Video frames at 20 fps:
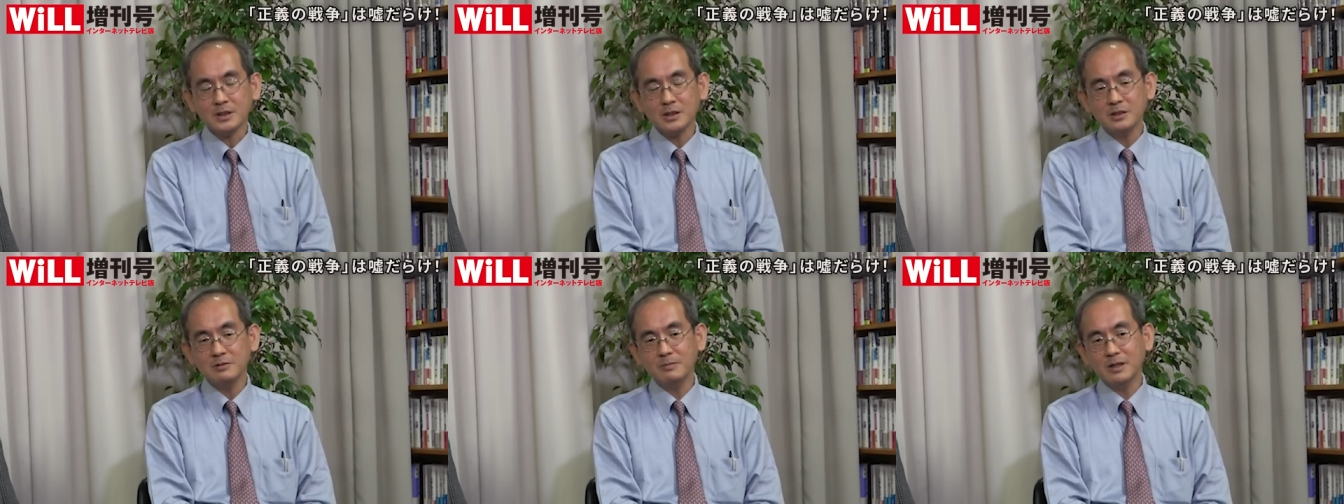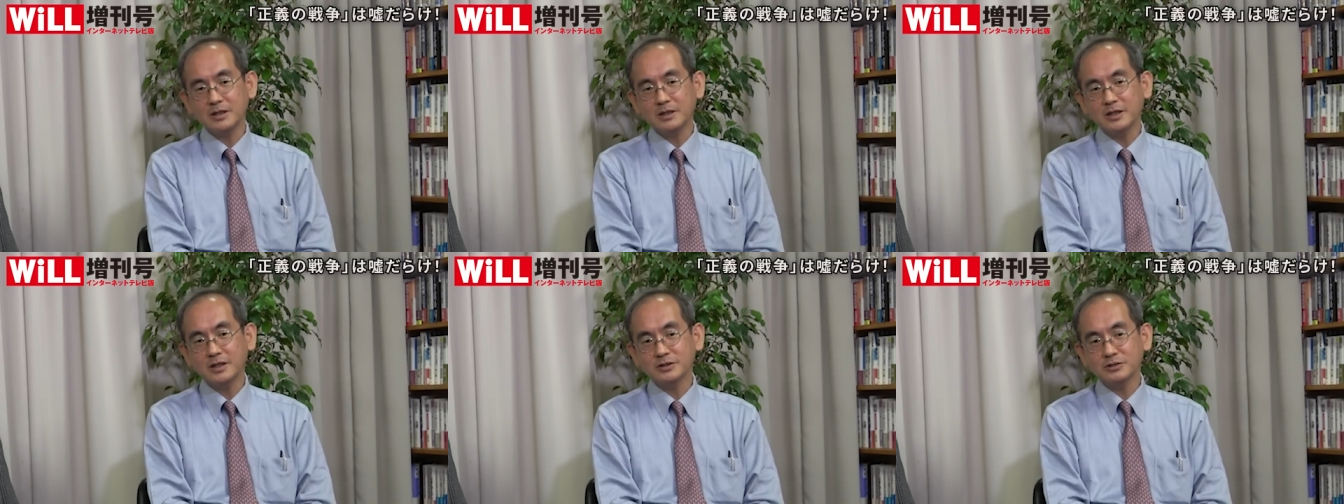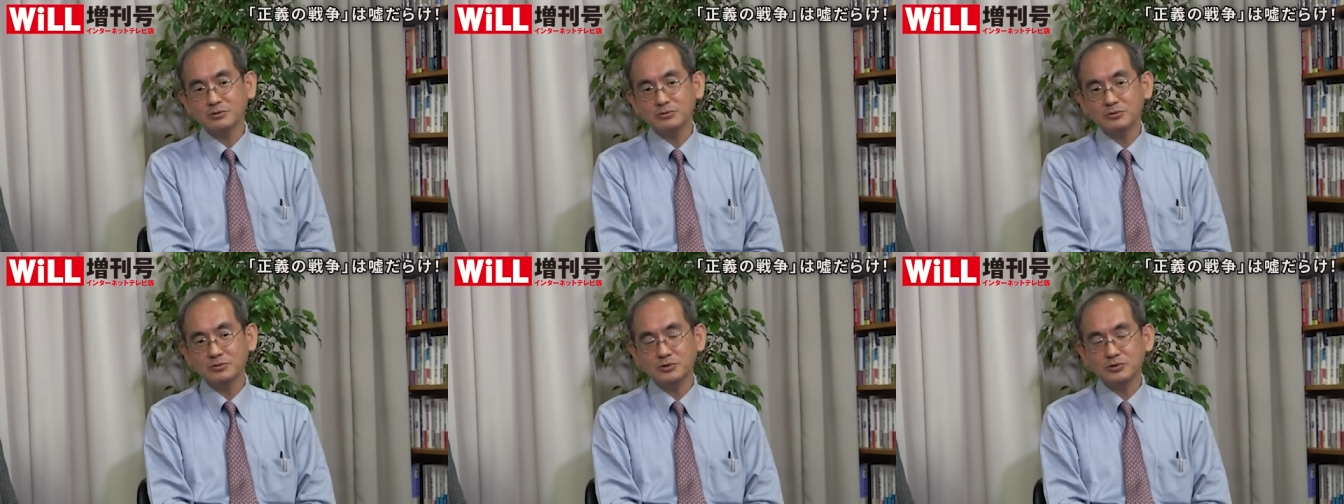今、軽
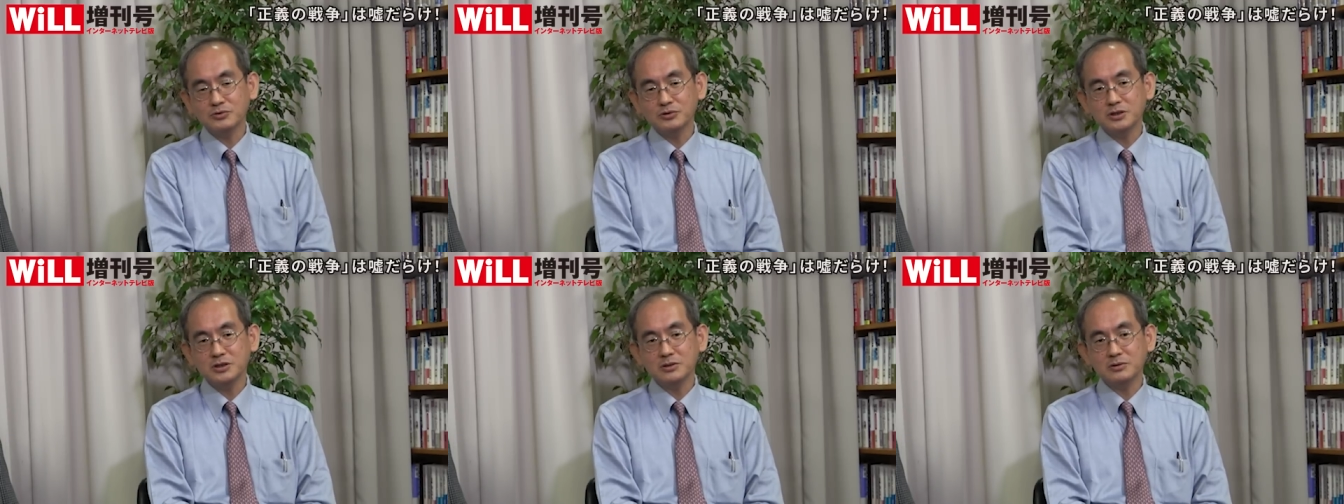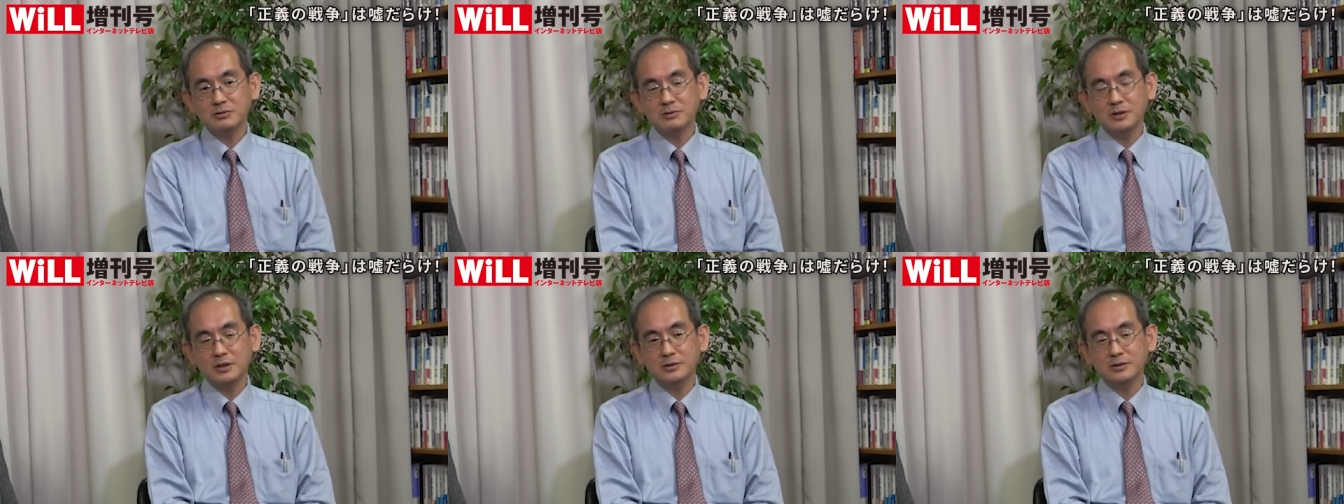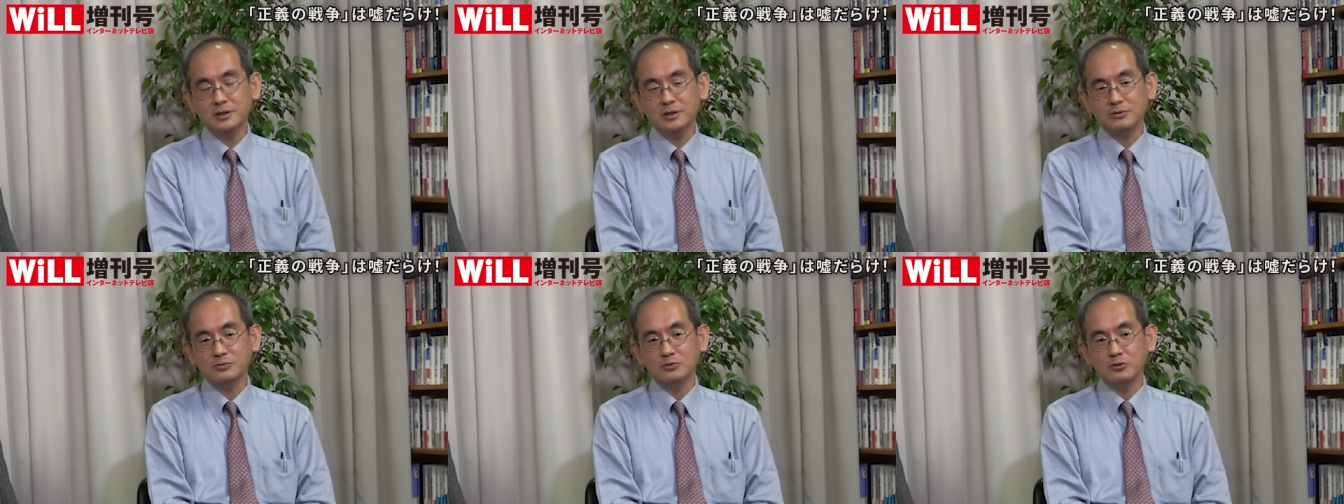装の中心となっ
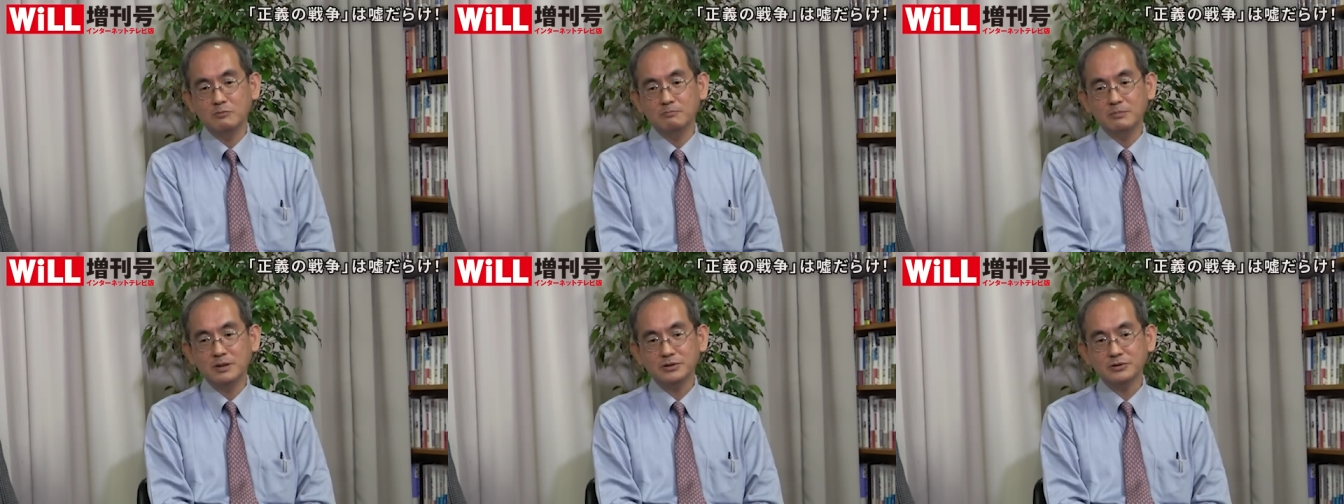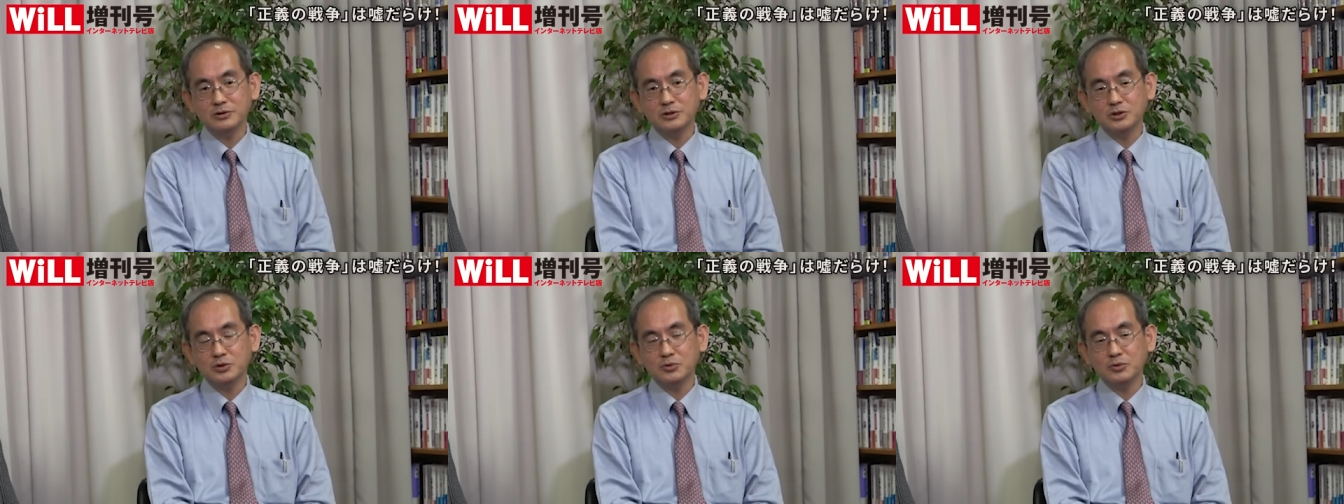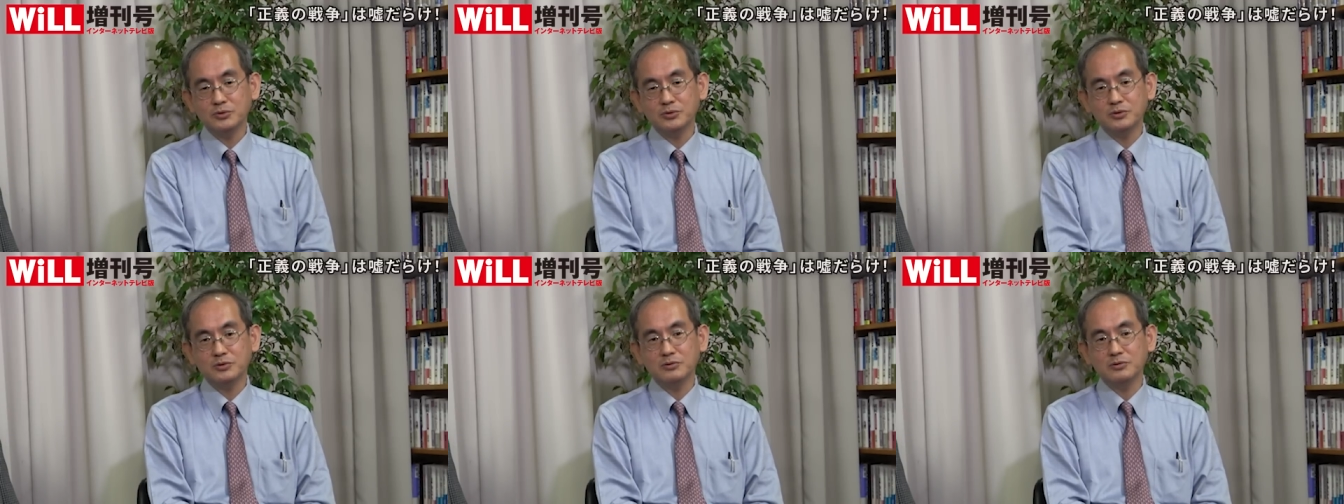ているドンバス地
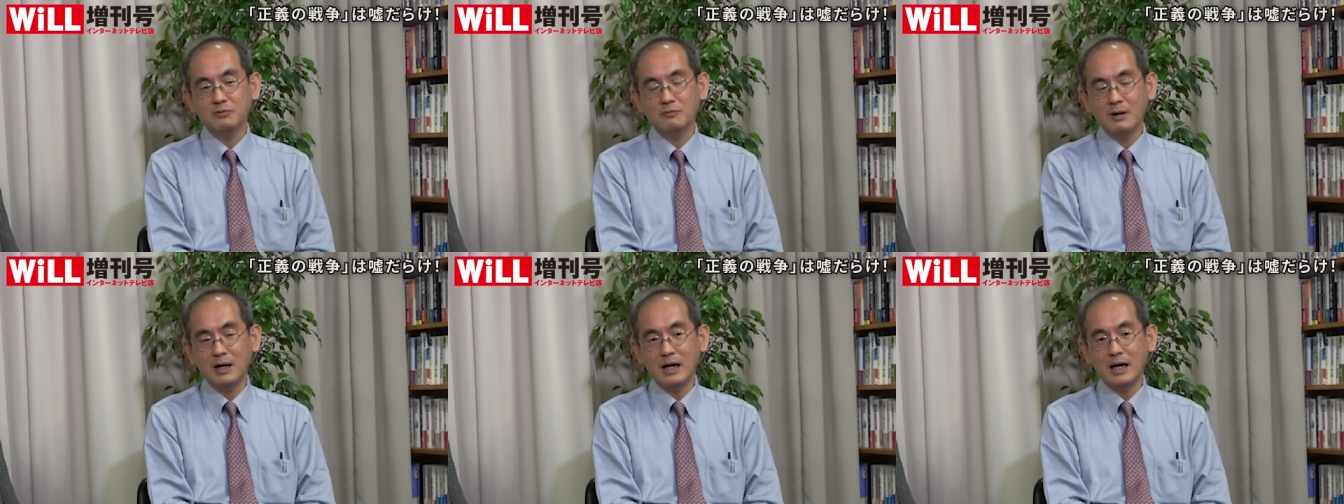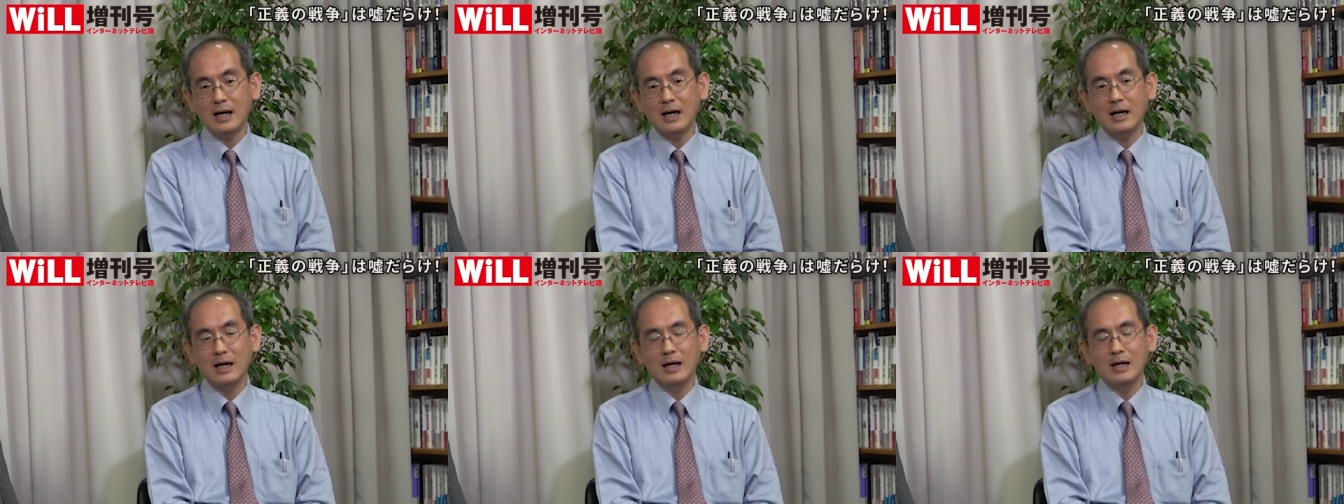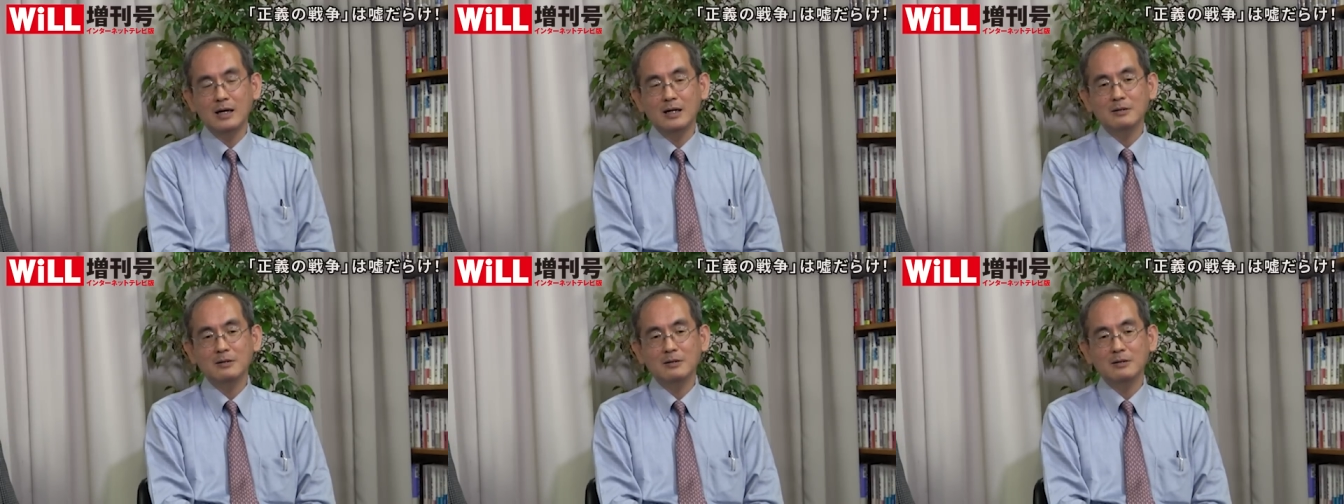方っていうのは